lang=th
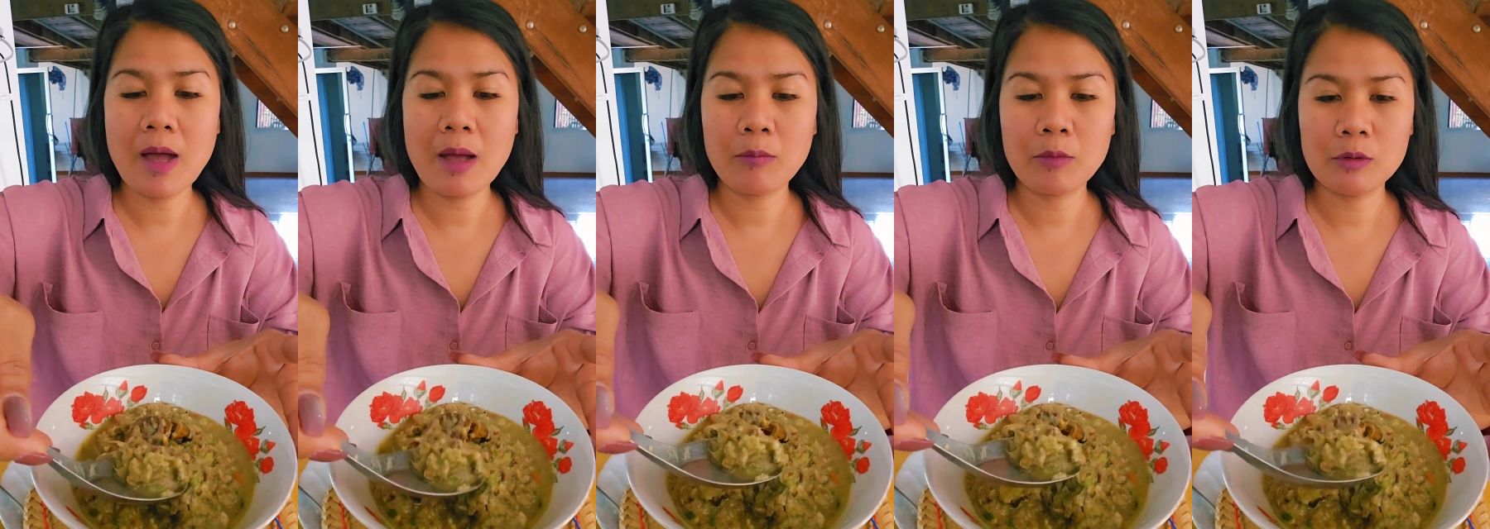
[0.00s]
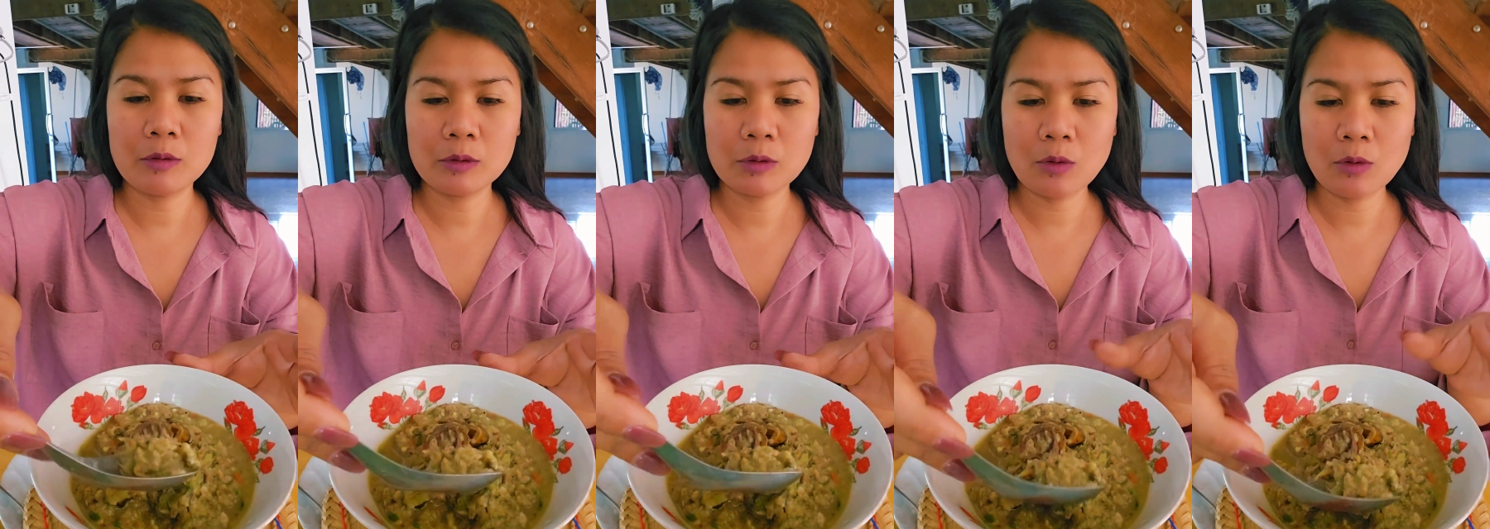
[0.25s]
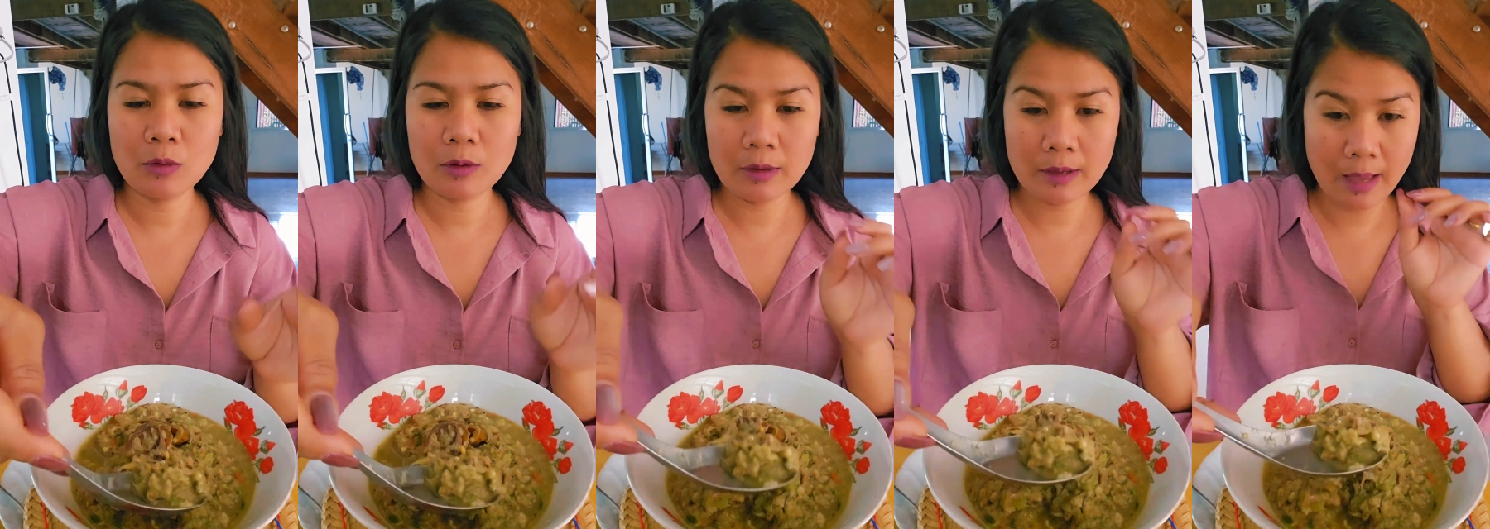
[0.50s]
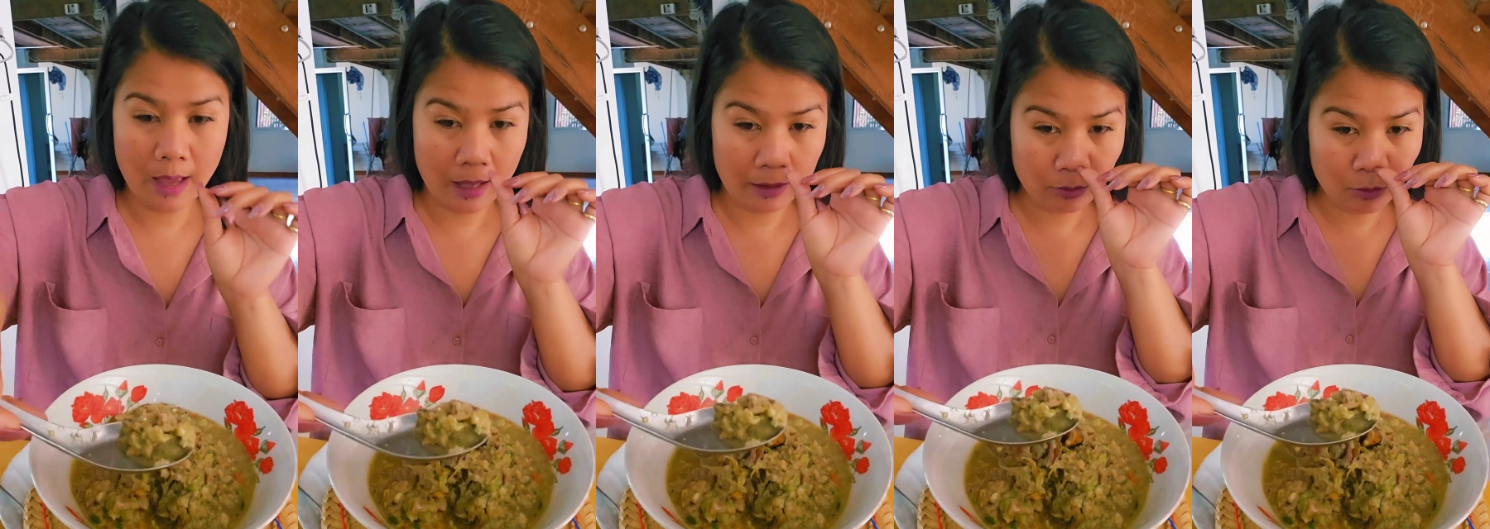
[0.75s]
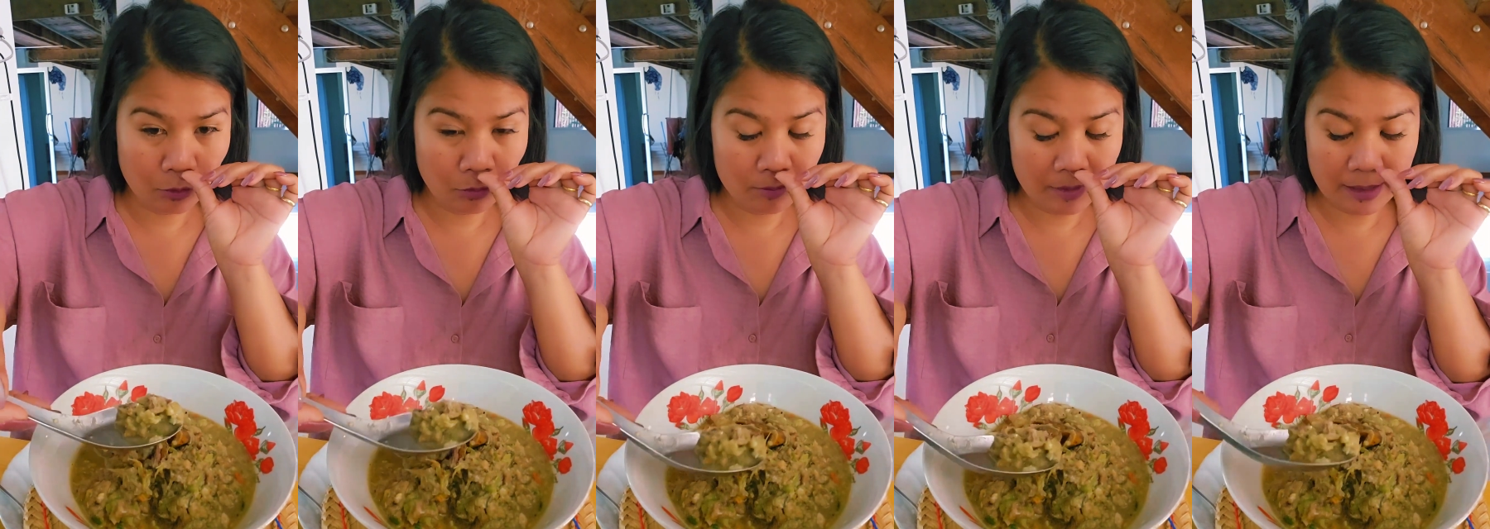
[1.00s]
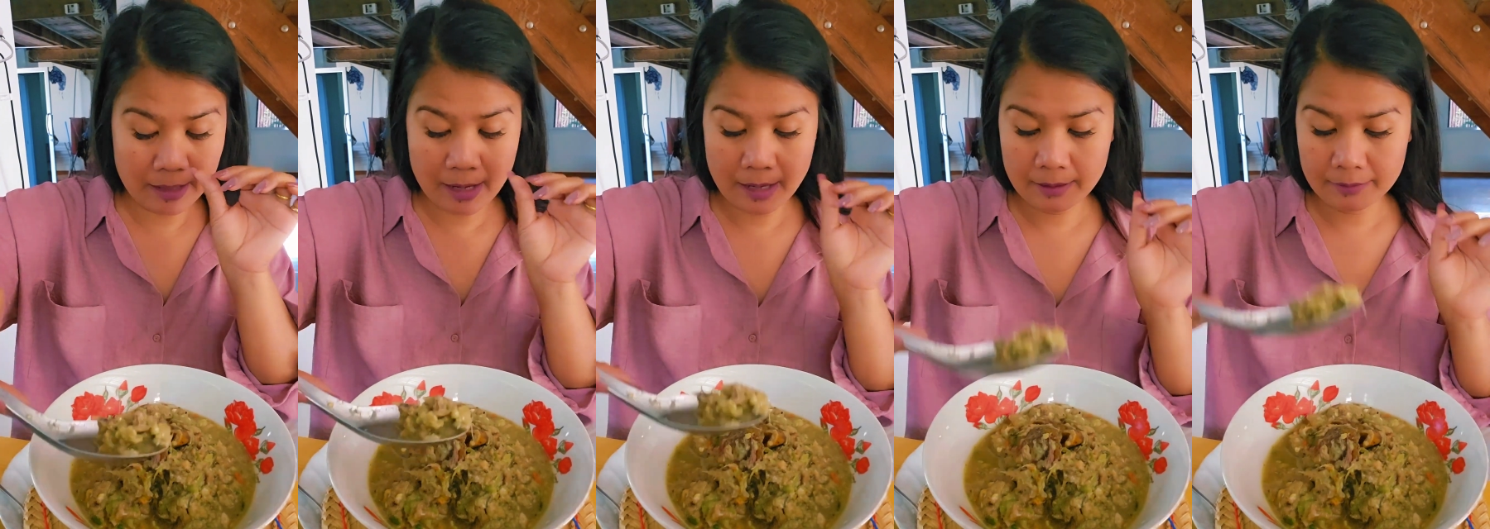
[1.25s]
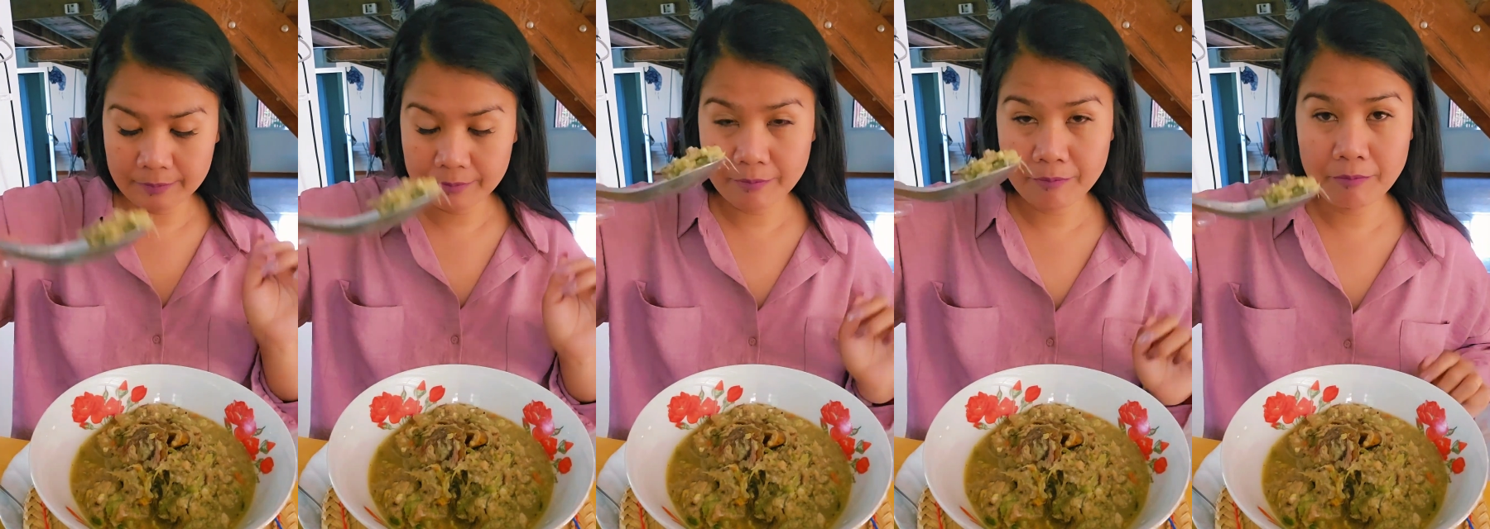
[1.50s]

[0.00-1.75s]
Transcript: วางบนโต๊ะขาโต๊ะไม่แน่น